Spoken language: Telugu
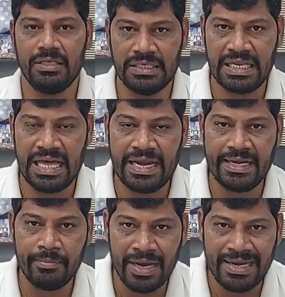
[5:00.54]
ఈ
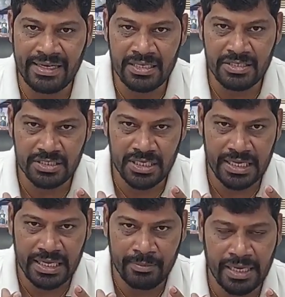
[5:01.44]
క్లారిటీ మెయింటైన్
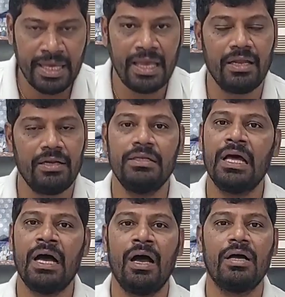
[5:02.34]
చెయ్యమనే
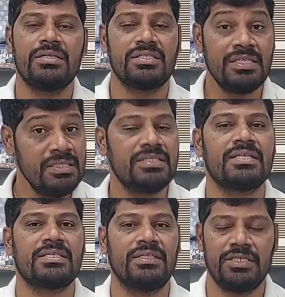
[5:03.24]
నా
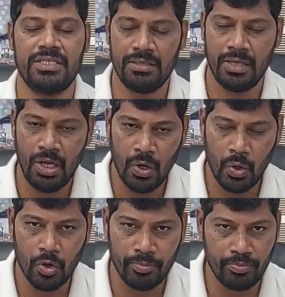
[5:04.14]
సిన్సియర్ సజెషన్
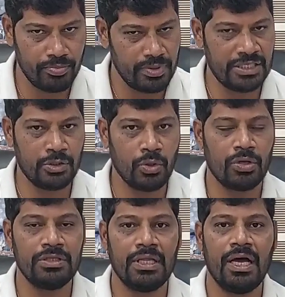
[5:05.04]
హోప్ ఎంతో
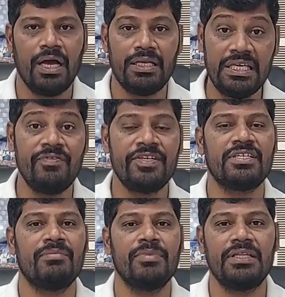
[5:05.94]
కొంత ఈ
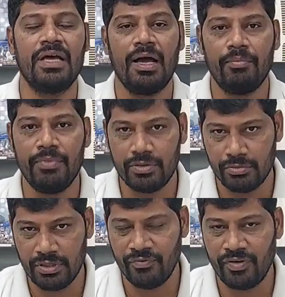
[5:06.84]
విషయం మీద మీకు
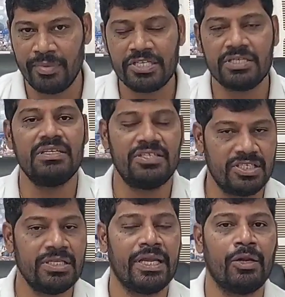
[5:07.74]
ఇన్ఫర్మేషన్
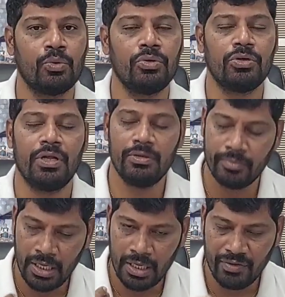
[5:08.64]
ఇచ్చిందని అనుకుంటున్నాను
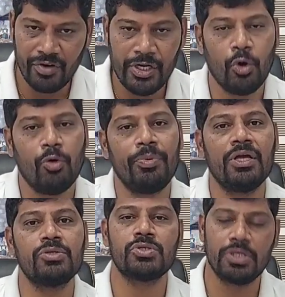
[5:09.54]
వీడియో
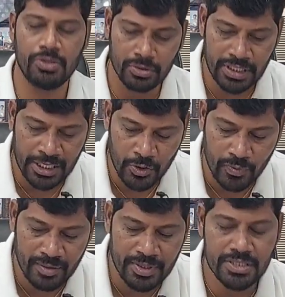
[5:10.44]
ఓపిక చూసినందుకు థ్యాంక్ యూ
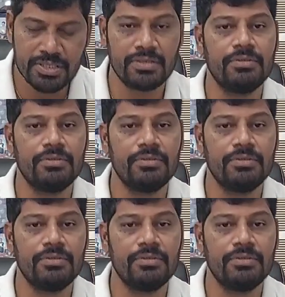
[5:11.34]
వెరీ మచ్